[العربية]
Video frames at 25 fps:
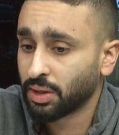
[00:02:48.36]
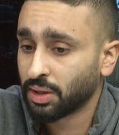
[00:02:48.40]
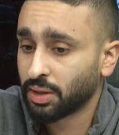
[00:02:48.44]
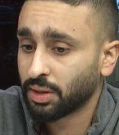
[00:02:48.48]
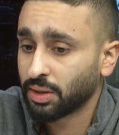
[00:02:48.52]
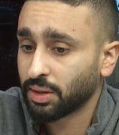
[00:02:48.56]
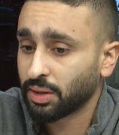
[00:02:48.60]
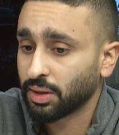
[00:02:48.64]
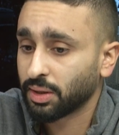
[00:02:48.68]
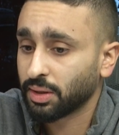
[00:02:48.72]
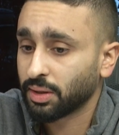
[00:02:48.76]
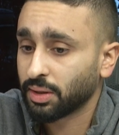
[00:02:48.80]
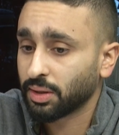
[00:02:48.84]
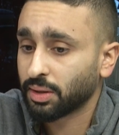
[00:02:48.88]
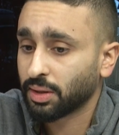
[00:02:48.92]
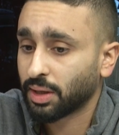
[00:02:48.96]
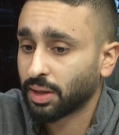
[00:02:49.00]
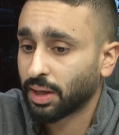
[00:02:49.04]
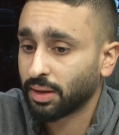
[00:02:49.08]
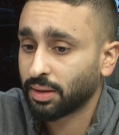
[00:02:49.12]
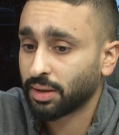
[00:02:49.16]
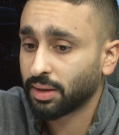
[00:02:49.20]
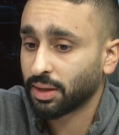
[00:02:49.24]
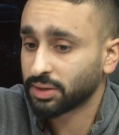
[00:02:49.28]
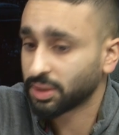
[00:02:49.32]
آه،
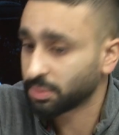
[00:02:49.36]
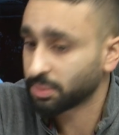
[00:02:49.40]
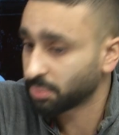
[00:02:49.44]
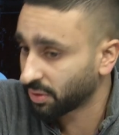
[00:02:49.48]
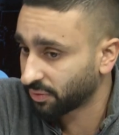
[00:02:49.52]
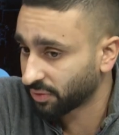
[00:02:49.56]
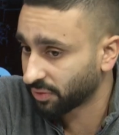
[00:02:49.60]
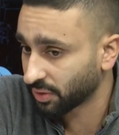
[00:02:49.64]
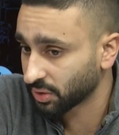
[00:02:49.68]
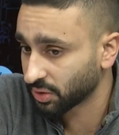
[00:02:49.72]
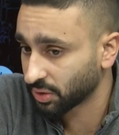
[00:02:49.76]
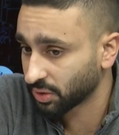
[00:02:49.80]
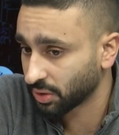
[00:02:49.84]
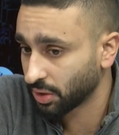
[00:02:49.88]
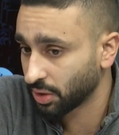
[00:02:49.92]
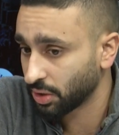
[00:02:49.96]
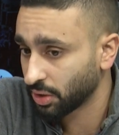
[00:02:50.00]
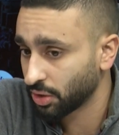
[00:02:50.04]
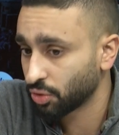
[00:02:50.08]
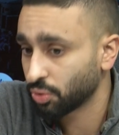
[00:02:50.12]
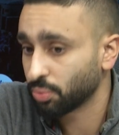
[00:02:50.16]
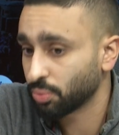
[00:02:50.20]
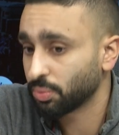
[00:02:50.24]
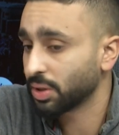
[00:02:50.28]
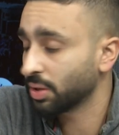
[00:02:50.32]
العديد من
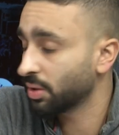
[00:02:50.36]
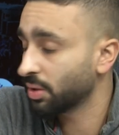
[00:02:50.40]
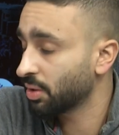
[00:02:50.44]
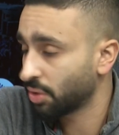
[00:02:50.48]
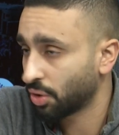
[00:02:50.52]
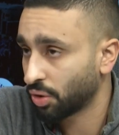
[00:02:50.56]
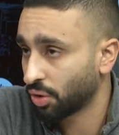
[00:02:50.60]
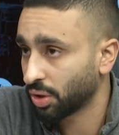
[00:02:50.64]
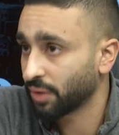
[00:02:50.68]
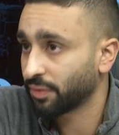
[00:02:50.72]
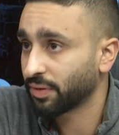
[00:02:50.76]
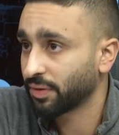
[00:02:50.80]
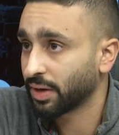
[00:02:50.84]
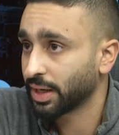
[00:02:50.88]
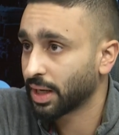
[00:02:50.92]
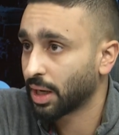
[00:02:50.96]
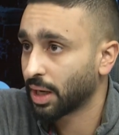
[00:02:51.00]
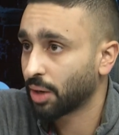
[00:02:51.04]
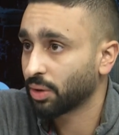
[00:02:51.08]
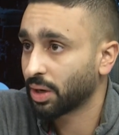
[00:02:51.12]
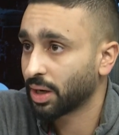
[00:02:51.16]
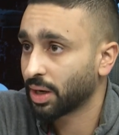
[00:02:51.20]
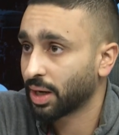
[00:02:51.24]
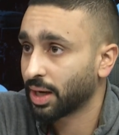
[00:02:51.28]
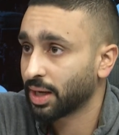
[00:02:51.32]
الفلسطينيين ومن حلفائنا
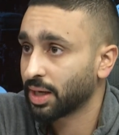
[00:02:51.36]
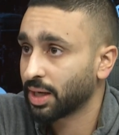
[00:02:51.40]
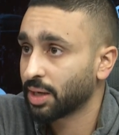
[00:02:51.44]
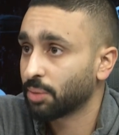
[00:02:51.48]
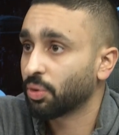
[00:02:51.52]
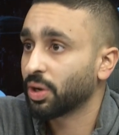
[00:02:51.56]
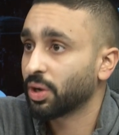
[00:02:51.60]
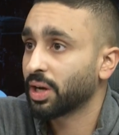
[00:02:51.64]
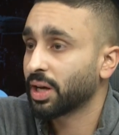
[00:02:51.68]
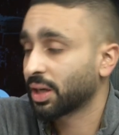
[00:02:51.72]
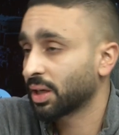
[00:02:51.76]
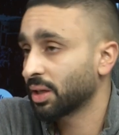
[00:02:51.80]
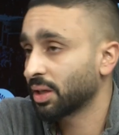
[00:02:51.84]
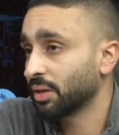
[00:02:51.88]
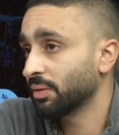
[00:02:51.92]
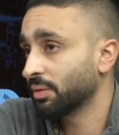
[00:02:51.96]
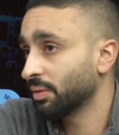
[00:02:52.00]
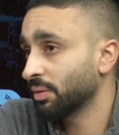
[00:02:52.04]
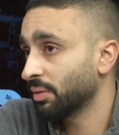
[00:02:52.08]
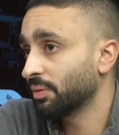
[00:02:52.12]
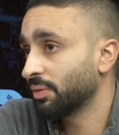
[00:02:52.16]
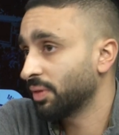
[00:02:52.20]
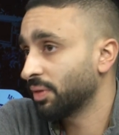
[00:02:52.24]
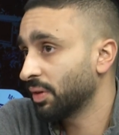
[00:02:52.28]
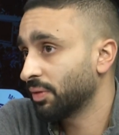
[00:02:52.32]
حول العالم نعم. ولكن
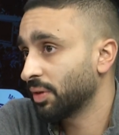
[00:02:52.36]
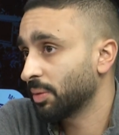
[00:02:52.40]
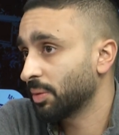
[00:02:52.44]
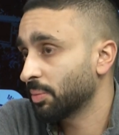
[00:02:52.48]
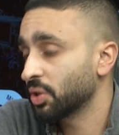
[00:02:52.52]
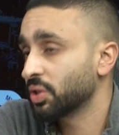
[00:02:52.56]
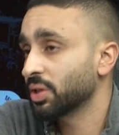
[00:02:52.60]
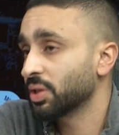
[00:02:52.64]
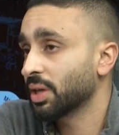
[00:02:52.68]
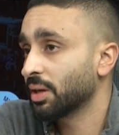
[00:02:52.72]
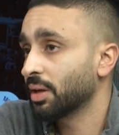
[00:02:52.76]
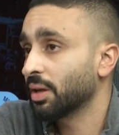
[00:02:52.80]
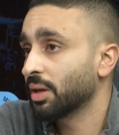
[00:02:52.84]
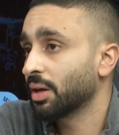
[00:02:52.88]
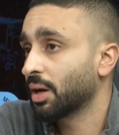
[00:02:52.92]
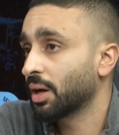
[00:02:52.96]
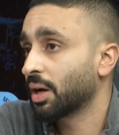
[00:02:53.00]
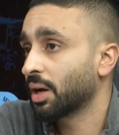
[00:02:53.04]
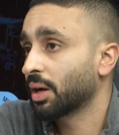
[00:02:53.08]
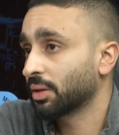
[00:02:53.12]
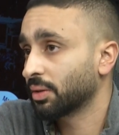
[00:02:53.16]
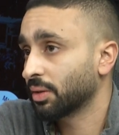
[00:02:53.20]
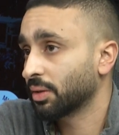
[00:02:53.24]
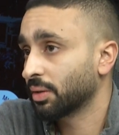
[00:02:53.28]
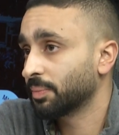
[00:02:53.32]
في في مجال
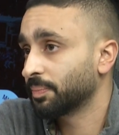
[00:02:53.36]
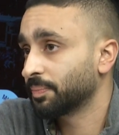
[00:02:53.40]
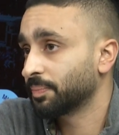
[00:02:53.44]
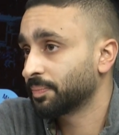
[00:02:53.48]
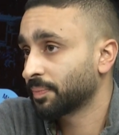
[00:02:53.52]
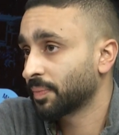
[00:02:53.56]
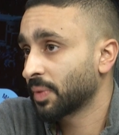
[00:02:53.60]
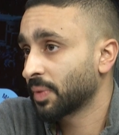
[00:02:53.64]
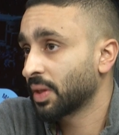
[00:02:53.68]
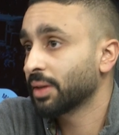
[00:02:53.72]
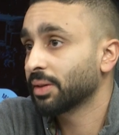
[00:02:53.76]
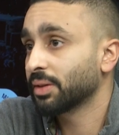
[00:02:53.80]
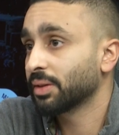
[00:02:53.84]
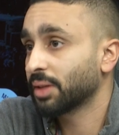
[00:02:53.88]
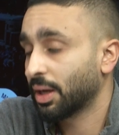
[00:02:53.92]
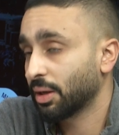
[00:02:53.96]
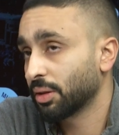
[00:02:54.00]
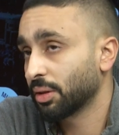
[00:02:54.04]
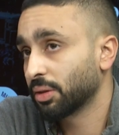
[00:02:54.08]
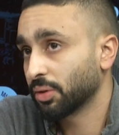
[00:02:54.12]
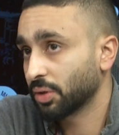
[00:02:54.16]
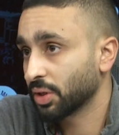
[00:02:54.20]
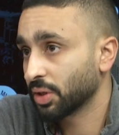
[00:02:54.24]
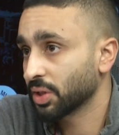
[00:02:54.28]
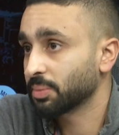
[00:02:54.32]
تعثر رسمي
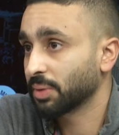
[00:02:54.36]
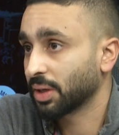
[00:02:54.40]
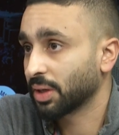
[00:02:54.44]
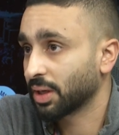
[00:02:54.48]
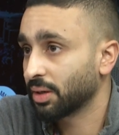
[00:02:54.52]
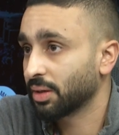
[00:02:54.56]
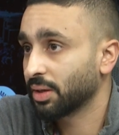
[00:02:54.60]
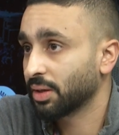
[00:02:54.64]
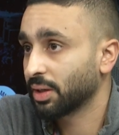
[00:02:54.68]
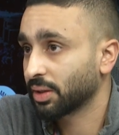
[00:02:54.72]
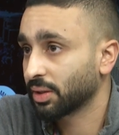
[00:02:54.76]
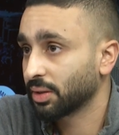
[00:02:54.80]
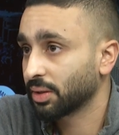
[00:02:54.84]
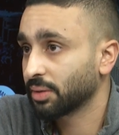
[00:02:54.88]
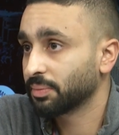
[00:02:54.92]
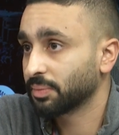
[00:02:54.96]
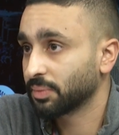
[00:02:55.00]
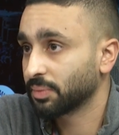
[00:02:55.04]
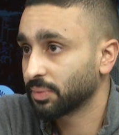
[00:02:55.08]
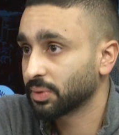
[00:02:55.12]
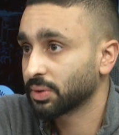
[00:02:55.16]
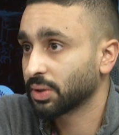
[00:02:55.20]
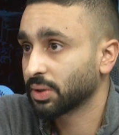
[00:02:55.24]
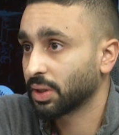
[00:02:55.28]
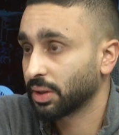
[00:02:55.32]
تعثر رسمي خلينا نحكي
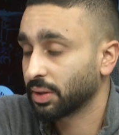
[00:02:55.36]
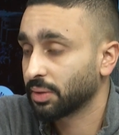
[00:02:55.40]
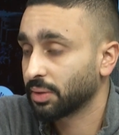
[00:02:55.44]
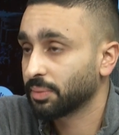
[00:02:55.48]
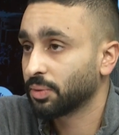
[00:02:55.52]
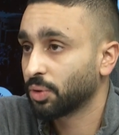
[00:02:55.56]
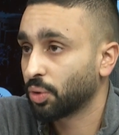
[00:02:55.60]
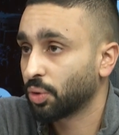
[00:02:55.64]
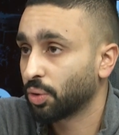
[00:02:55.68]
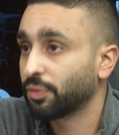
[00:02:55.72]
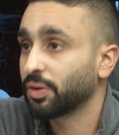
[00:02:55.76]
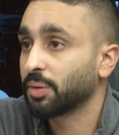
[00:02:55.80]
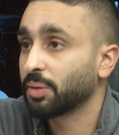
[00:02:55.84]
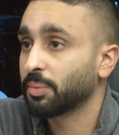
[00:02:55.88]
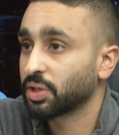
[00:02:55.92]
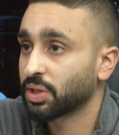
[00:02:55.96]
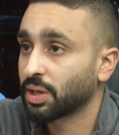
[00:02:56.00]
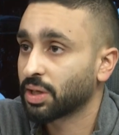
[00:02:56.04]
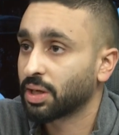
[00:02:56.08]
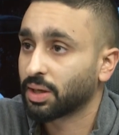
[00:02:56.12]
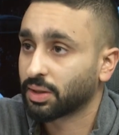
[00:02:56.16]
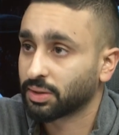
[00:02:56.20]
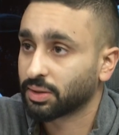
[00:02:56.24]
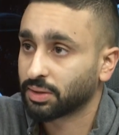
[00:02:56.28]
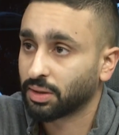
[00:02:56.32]
صحيح في مجال
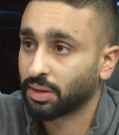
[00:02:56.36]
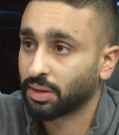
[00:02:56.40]
دكتورة يعني.